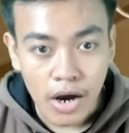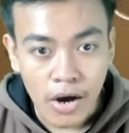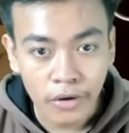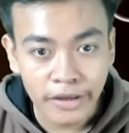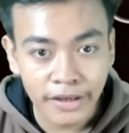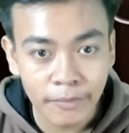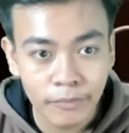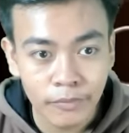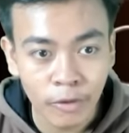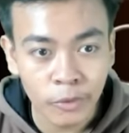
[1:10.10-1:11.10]
Oke,
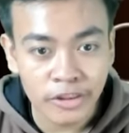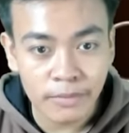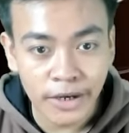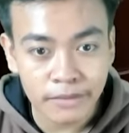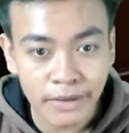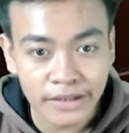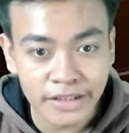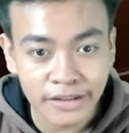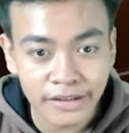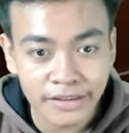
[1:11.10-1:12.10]
robotnya semangat banget
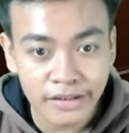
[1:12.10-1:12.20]
datang ke sini,